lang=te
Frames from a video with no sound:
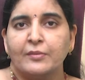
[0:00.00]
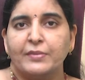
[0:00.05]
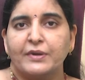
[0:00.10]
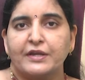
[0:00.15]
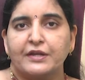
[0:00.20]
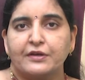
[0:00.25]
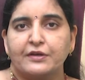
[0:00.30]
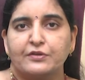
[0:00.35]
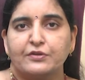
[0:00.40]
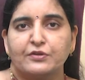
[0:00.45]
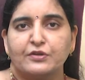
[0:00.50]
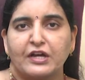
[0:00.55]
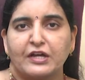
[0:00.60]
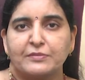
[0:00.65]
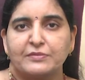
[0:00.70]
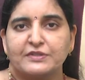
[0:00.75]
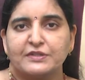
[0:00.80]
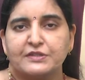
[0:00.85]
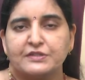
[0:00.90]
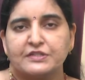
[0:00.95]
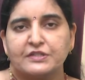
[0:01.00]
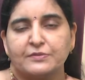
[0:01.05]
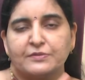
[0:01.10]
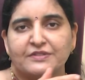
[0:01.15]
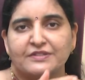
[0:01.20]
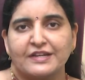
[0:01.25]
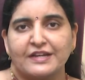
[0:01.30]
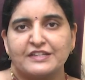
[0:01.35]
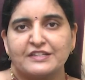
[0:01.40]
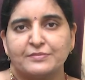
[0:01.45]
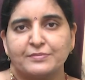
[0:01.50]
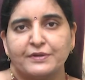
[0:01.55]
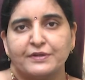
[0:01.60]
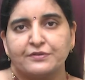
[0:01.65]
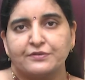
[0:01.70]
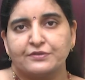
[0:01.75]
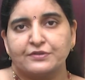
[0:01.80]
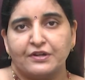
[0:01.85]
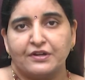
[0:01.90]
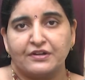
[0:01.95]
పెరగదు గర్భసంచయం సైజ్
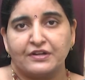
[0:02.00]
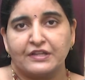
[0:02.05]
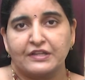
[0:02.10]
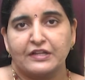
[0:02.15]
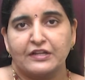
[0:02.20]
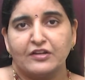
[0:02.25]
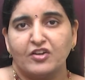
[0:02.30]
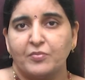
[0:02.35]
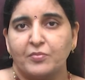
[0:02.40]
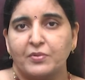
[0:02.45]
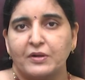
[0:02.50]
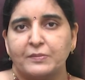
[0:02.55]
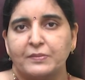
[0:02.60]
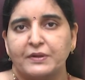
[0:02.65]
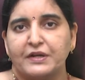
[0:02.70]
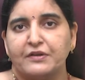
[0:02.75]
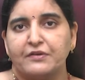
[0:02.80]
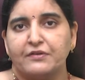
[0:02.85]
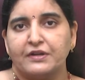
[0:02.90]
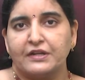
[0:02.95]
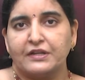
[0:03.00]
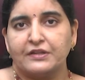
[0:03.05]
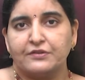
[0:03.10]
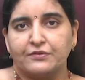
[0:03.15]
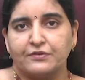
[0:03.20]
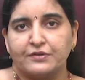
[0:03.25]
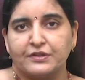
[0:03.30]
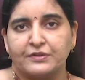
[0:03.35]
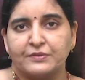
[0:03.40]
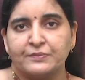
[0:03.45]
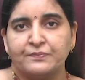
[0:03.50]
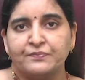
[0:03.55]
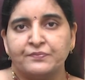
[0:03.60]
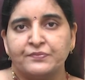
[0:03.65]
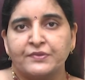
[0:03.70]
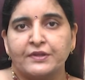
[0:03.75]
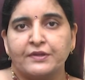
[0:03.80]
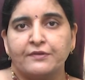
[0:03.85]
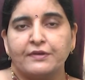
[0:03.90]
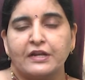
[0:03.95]
పెరుగుతూ ఉంటుంది కానీ లోపల పిండం అనేది ఉండదు
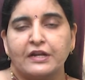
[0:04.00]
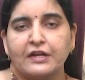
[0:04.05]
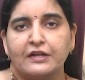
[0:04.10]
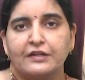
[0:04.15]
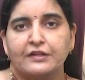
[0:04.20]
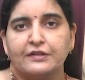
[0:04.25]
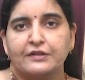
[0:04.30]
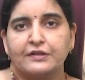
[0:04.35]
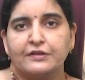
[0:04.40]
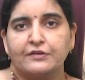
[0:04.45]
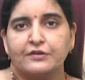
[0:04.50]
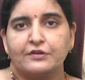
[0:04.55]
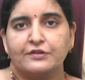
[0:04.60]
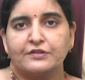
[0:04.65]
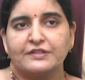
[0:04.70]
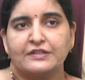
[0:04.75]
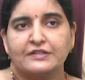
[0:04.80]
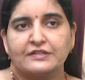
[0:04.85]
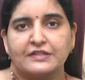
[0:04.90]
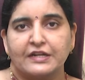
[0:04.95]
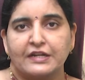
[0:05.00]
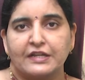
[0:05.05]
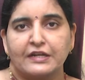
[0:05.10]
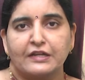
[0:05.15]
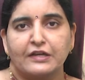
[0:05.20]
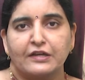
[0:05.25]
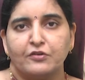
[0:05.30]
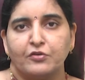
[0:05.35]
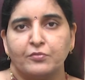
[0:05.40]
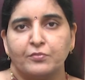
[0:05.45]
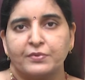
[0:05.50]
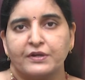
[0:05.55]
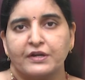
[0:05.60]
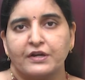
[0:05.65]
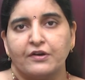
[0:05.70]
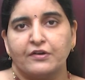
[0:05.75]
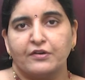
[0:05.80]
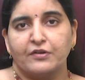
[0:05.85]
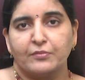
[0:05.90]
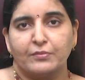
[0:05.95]
వీళ్ళలో ఏంటంటే ఒక్కోసారి సడన్గా నొప్పి
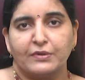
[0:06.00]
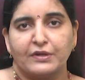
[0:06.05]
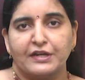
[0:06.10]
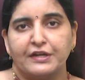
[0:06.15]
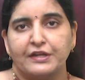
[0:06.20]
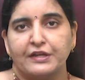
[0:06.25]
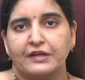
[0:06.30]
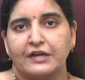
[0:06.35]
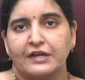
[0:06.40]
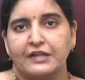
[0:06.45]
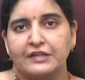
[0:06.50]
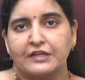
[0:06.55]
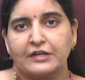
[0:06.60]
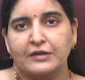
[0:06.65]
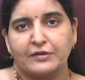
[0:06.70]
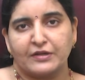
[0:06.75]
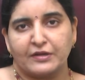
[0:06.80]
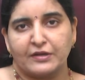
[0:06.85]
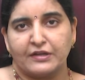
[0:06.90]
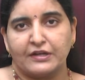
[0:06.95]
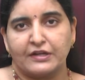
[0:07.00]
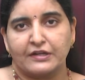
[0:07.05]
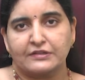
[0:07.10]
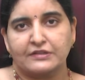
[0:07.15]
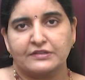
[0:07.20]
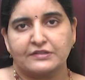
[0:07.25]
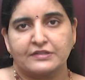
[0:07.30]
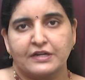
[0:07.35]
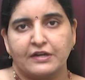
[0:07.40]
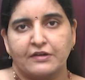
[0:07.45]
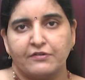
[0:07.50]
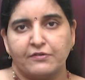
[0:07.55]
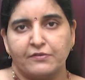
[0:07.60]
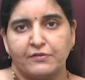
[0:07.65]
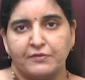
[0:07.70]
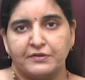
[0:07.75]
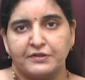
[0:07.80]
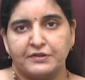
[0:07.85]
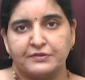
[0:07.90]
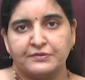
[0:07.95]
రావడం బ్లీడింగ్ అధిక రక్తస్రావం
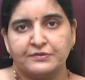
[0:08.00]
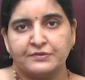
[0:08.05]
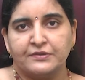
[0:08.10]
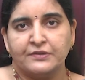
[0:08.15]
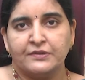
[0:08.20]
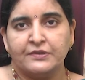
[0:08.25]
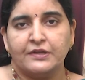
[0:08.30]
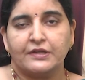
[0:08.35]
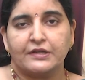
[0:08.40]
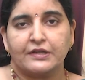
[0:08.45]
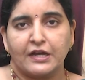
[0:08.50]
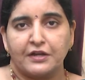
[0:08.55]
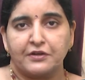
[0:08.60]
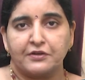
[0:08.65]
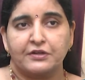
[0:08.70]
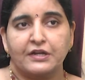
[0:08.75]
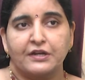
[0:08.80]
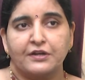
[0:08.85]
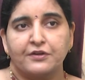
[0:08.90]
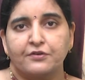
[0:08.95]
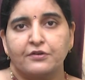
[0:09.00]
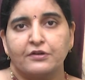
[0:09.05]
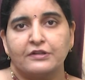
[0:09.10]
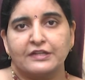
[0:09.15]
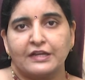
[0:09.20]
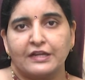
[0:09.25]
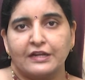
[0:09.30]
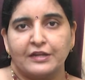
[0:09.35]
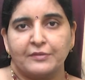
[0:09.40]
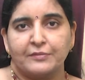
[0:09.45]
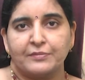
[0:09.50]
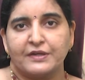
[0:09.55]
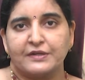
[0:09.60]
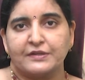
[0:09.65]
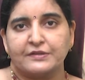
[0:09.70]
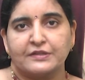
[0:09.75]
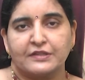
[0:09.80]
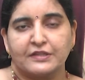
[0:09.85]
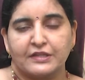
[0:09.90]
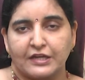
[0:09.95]
అవ్వడం ఇంకా అన్కంట్రోల్ చేయలేని
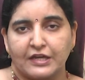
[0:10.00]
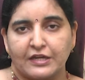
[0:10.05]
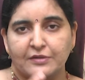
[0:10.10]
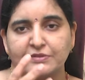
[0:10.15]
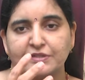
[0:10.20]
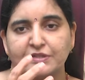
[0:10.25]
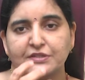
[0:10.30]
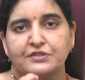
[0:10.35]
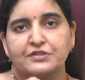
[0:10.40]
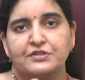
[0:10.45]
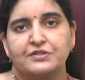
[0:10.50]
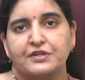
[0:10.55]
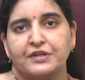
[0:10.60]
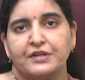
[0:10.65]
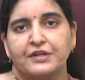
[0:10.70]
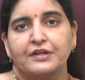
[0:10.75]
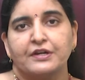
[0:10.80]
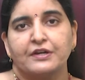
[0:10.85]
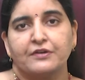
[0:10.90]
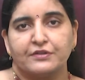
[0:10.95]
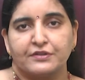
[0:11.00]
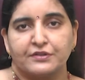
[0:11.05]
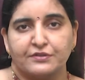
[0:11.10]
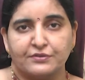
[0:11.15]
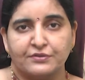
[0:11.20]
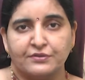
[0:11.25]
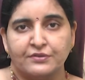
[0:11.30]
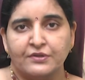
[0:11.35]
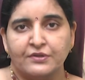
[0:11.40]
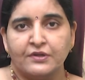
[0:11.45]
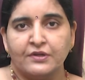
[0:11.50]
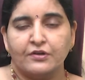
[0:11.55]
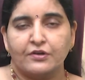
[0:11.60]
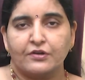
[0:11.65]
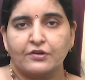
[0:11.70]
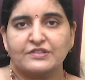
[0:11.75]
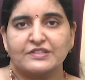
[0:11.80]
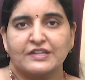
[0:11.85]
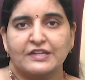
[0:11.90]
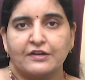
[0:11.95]
పరిస్థితి గర్భసంచి షింక్ అవ్వదు
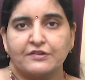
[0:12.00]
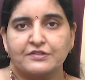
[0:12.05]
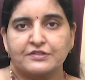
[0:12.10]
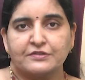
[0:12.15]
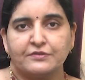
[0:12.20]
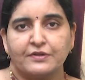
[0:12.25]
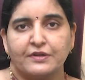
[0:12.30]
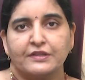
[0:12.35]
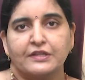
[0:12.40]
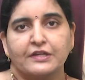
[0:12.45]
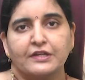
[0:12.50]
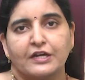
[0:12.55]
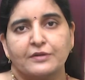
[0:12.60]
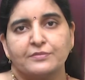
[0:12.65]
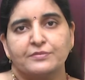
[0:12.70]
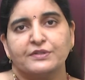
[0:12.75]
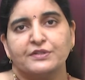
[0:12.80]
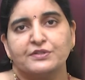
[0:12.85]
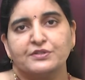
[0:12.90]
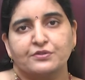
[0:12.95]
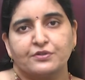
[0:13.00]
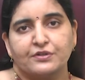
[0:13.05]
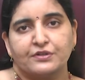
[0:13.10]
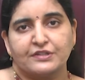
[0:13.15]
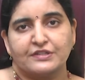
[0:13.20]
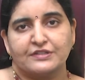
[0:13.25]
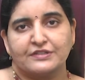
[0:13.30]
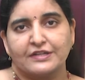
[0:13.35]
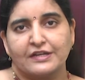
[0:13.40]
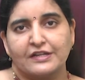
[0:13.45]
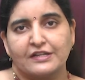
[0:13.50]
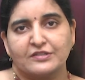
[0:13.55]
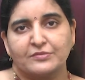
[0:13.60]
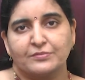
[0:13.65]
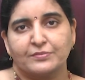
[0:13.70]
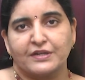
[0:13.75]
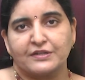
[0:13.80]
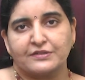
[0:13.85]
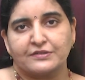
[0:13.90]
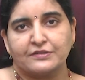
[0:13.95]
ఒక్కోసారి అవసరమైతే గర్భసంచి కూడా
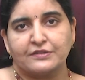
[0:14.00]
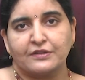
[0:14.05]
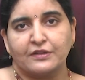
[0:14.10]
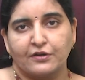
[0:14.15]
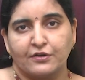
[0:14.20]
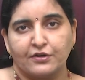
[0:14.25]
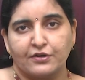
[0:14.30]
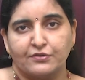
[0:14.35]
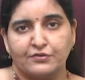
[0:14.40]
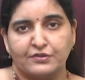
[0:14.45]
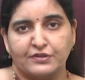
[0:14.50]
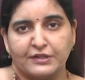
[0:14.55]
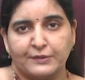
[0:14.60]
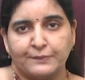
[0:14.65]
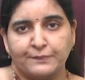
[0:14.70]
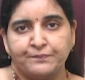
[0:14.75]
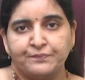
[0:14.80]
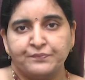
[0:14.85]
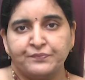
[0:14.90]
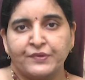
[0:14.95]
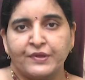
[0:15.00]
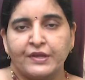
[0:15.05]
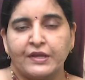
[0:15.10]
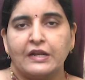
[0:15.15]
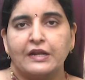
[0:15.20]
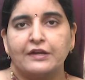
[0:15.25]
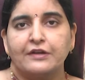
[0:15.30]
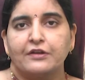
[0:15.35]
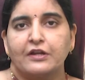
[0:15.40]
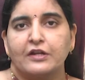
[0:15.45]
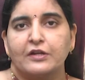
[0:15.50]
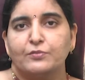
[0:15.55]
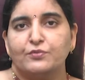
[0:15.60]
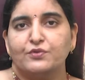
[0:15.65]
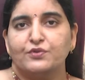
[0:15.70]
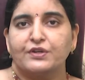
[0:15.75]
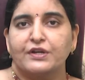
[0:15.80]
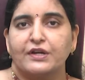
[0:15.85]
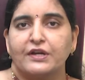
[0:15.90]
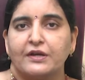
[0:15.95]
తీసేయాల్సిన పరిస్థితులు కూడా ఉంటాయి ఇలాంటి వాళ్ళకి
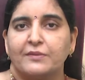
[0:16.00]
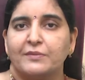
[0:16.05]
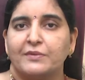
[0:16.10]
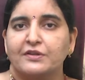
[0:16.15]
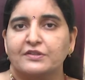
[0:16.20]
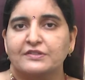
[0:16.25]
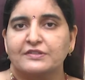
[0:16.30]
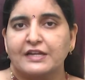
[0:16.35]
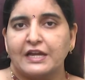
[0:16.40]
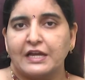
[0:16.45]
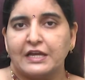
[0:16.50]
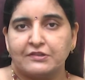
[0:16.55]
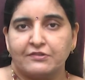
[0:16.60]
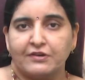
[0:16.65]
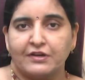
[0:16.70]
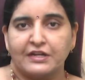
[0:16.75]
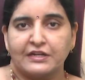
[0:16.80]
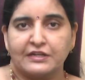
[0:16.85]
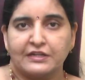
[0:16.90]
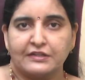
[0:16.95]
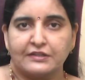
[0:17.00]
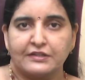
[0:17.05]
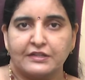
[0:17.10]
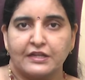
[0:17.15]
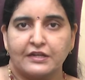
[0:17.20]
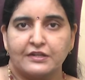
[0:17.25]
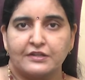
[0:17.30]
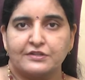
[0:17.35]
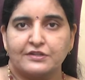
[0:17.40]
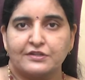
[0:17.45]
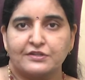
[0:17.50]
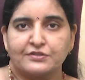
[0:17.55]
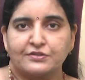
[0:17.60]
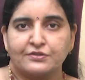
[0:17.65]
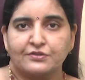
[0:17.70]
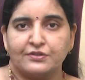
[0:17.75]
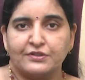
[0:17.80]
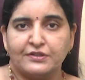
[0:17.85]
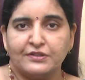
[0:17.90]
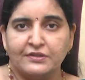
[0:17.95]
ముందుగా మనకు స్కాన్ ద్వారా నిర్ధారణ
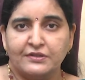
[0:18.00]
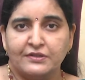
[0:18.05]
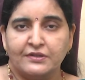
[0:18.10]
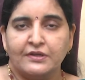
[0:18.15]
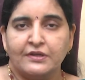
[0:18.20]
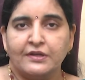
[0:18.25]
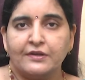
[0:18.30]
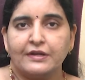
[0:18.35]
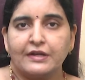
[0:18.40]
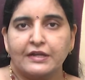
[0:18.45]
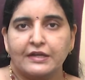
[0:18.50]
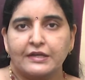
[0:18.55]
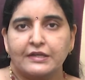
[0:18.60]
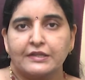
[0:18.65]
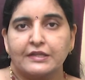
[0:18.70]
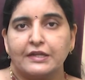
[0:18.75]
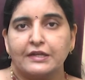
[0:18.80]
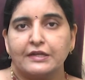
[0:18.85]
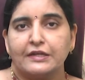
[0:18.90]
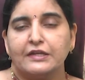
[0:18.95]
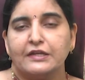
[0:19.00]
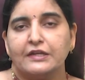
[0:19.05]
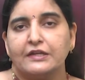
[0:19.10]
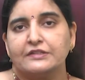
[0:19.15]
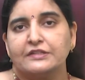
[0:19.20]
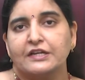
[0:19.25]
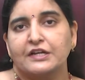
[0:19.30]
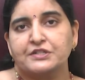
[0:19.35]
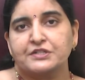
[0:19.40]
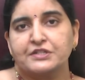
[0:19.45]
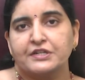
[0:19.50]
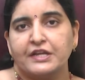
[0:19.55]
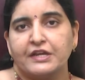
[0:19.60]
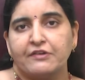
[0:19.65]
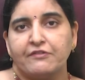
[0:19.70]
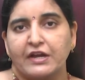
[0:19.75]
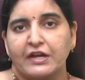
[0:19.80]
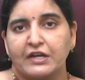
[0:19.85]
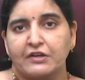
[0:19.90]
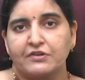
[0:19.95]
చేసుకొని వీళ్ళకి దాన్ని సక్షన్
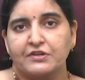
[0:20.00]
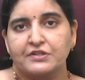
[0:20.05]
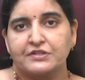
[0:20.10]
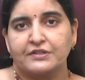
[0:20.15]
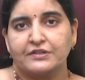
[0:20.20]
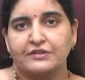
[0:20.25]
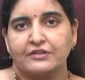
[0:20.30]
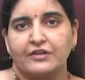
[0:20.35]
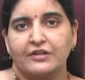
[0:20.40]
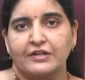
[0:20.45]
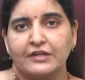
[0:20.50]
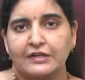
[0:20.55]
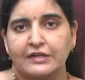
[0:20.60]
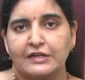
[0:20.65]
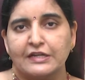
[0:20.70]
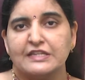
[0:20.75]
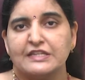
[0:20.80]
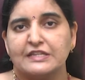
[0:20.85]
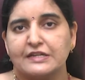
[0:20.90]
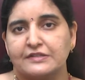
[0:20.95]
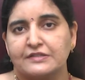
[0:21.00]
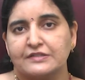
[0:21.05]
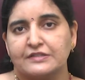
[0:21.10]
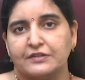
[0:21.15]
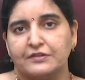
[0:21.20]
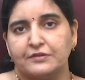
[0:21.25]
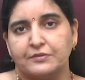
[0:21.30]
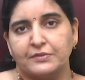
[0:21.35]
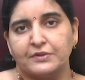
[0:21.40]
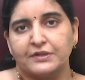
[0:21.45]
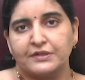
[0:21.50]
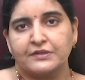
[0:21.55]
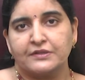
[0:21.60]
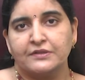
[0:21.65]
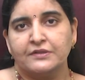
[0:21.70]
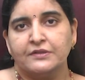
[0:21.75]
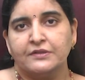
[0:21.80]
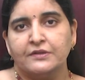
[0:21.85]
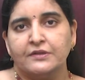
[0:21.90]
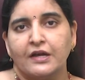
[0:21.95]
ఎవాక్యుయేషన్ ద్వారా క్లీన్ చేస్తాం అనమాట
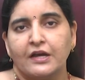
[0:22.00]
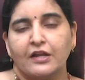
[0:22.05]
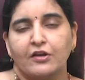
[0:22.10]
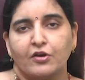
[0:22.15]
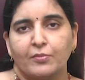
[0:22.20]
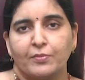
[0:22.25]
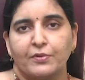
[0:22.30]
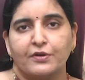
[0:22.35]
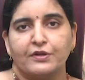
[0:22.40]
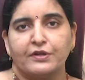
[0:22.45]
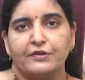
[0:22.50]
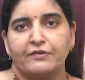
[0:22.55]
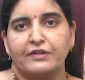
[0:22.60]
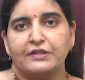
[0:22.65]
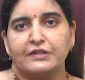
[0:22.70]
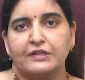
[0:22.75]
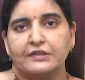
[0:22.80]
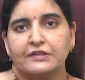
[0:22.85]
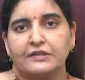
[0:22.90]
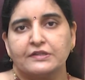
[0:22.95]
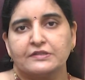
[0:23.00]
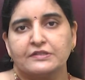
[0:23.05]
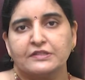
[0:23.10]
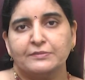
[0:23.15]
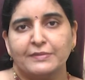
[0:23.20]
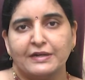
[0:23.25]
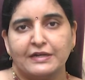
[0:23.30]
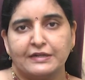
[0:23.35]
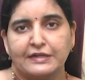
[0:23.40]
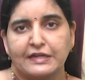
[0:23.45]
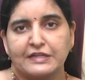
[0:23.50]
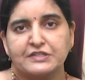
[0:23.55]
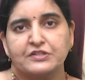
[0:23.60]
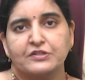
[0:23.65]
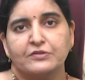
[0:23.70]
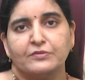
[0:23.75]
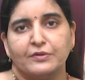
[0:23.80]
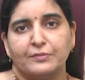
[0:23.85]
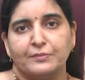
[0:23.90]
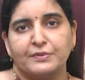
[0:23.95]
ఆ లోపల ఉన్నవంతా తీసి మళ్ళీ
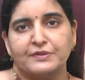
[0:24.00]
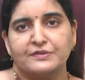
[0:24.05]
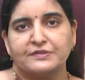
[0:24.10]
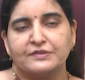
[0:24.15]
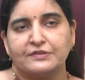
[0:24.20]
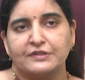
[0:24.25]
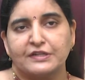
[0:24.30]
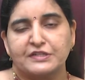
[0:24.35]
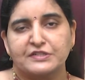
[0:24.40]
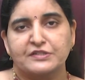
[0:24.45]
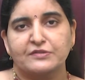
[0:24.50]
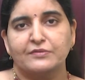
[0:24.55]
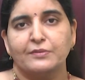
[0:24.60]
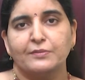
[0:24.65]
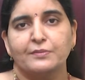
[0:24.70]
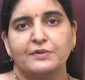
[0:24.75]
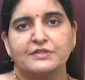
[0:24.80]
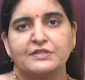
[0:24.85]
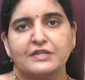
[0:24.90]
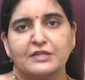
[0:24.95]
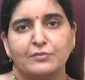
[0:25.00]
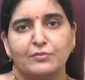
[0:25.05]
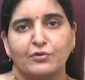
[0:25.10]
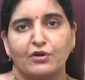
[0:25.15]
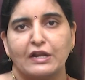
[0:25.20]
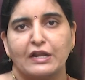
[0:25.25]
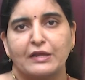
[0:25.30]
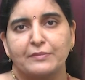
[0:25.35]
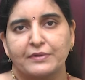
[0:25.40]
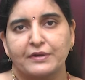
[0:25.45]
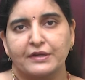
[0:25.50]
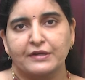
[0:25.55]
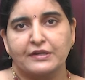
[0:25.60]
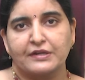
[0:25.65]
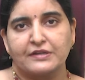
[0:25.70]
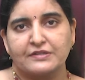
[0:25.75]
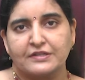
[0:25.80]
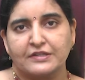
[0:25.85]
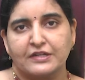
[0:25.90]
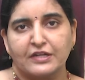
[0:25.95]
టెస్ట్కి పంపిస్తాం టెస్ట్కి పంపించి అది మోలార్
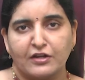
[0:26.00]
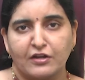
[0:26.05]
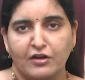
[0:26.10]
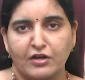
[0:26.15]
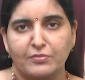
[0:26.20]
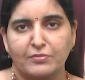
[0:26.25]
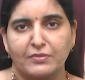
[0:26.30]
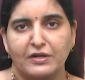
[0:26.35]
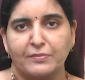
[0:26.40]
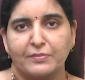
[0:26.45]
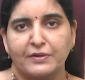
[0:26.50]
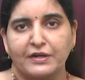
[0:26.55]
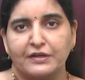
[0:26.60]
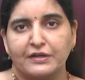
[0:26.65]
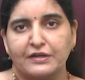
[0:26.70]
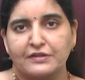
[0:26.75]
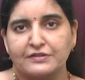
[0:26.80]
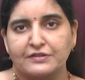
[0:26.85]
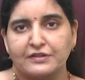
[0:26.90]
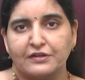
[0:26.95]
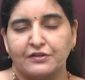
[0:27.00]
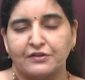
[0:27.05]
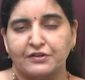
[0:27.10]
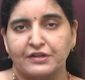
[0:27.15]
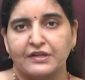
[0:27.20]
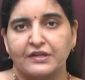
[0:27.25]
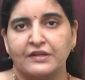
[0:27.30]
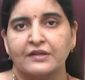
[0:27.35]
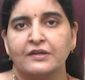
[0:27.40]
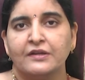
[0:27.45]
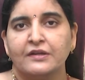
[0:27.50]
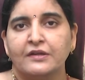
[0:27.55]
ప్రెగ్నెన్సీలో నార్మల్ ప్రెగ్నెన్సీలోనే